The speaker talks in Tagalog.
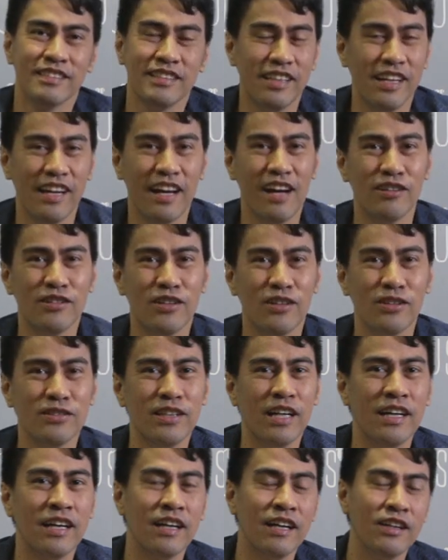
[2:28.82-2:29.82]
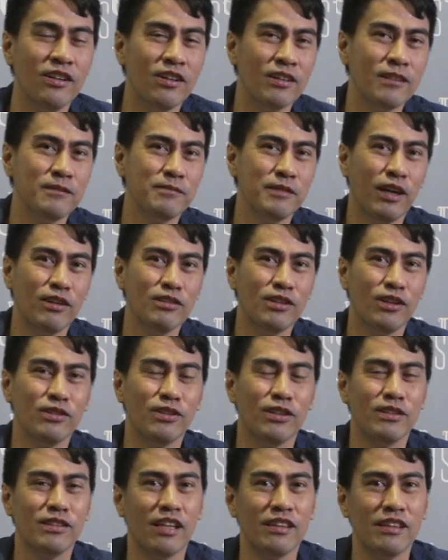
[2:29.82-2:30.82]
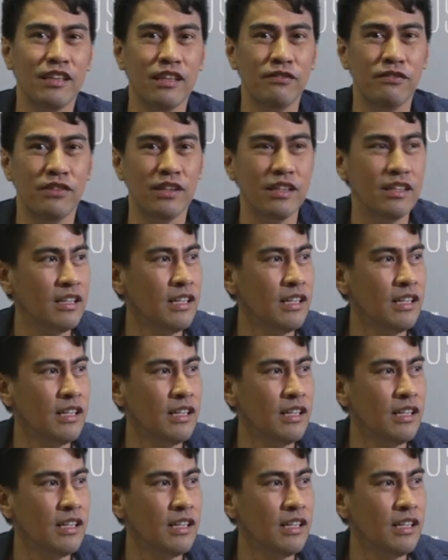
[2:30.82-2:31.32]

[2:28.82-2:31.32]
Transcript: Hindi lang ako nanonood ng ano, hindi ako nanonood ng TV.